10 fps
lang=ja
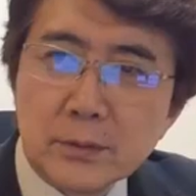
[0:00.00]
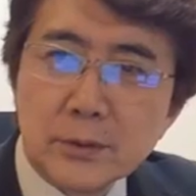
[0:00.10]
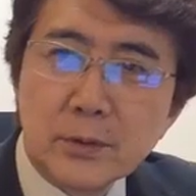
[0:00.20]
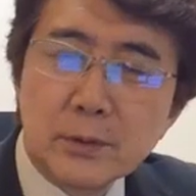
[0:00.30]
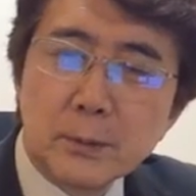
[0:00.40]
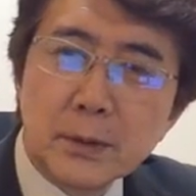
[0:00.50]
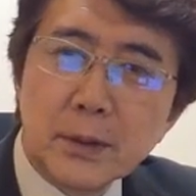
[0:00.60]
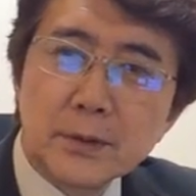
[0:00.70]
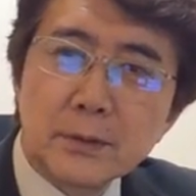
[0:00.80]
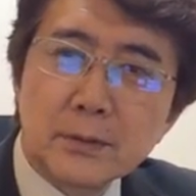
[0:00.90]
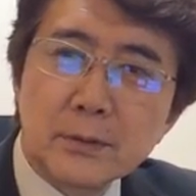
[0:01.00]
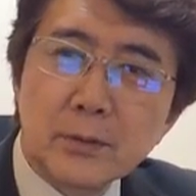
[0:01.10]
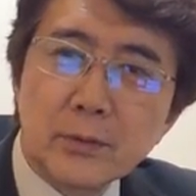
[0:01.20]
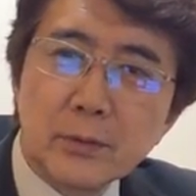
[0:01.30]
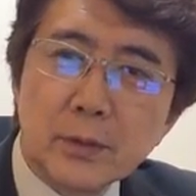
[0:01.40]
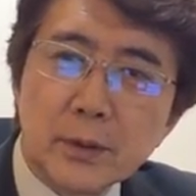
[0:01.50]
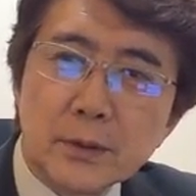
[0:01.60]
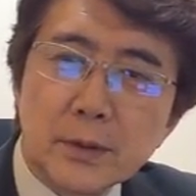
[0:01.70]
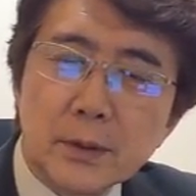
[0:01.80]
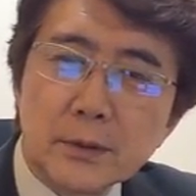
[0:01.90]
ですね、この
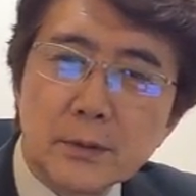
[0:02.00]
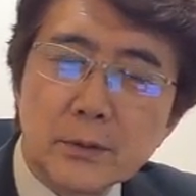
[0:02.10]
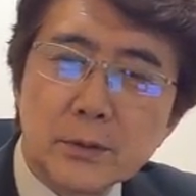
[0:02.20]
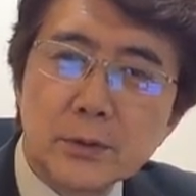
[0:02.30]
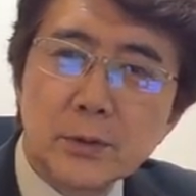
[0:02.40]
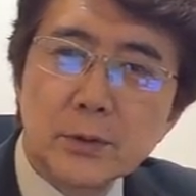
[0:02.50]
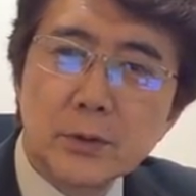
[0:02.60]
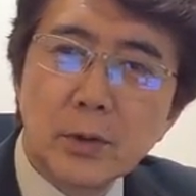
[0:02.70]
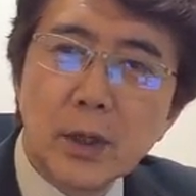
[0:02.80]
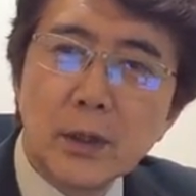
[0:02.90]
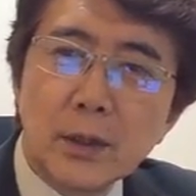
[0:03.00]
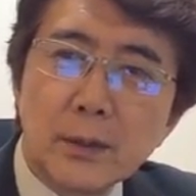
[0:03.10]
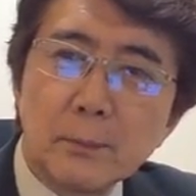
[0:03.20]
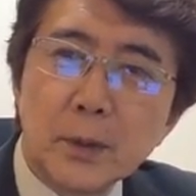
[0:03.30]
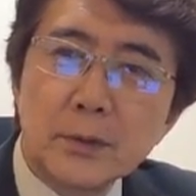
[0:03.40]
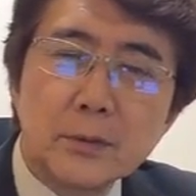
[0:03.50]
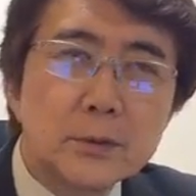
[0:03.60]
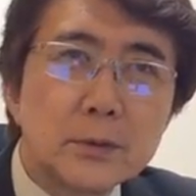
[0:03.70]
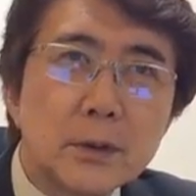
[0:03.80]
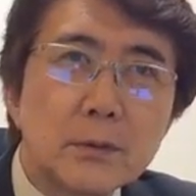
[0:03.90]
ソニックメディテーションというのはですねその初
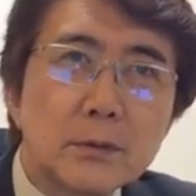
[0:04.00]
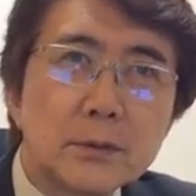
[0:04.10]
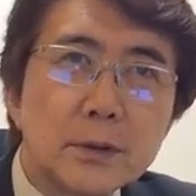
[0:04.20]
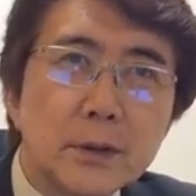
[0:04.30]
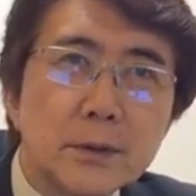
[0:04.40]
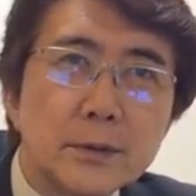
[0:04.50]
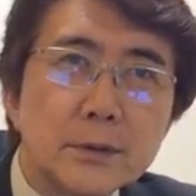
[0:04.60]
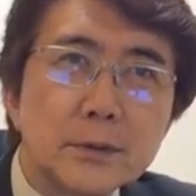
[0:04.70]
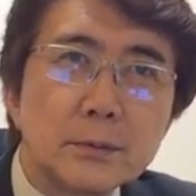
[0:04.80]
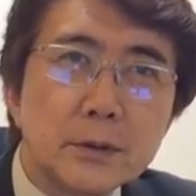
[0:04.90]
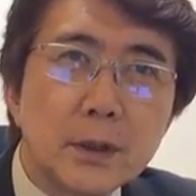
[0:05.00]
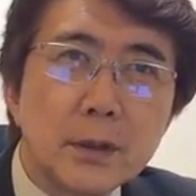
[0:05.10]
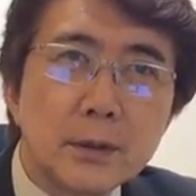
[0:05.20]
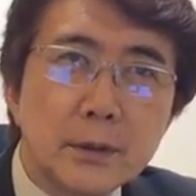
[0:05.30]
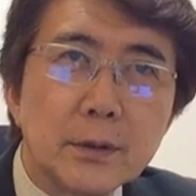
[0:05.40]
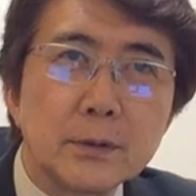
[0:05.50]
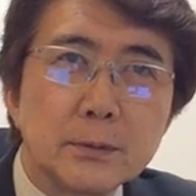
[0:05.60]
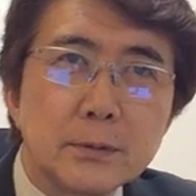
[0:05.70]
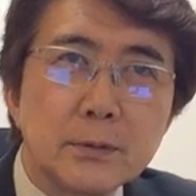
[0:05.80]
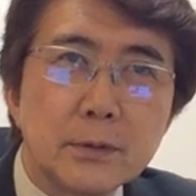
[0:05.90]
回から瞑想の状態をですね十
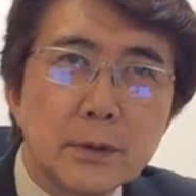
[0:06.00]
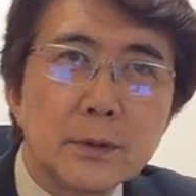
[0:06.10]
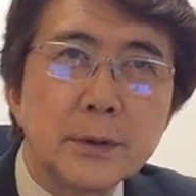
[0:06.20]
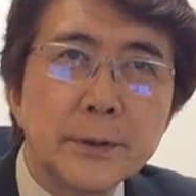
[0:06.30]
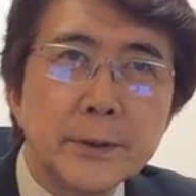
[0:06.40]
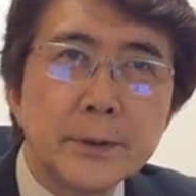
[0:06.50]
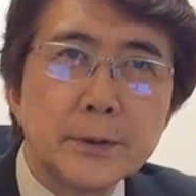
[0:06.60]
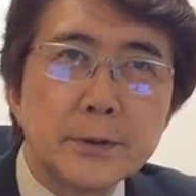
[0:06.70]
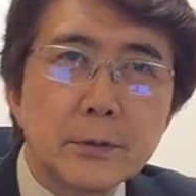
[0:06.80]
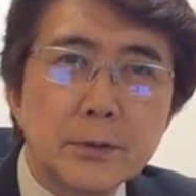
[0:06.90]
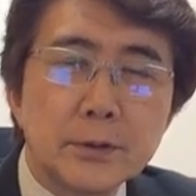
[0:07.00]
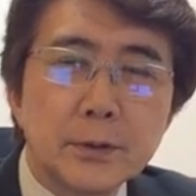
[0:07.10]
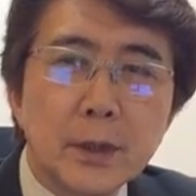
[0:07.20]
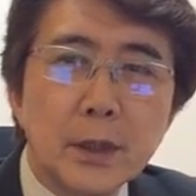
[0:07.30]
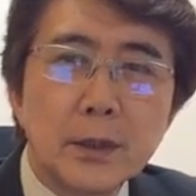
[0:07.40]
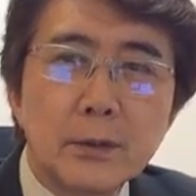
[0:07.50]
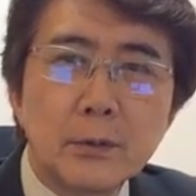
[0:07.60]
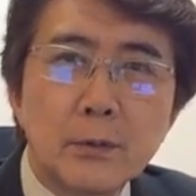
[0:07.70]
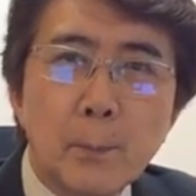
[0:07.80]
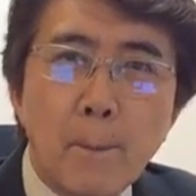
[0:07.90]
分に体験できてしまうというのがす
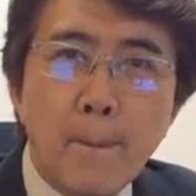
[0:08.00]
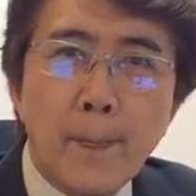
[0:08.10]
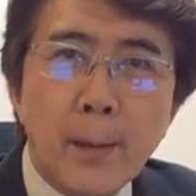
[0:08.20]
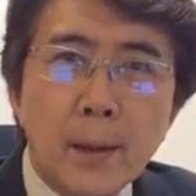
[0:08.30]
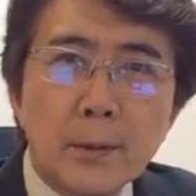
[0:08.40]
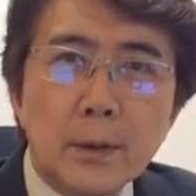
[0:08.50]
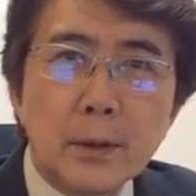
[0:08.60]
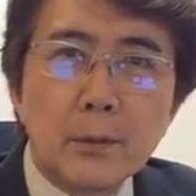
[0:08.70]
ごいんですよねやはりあの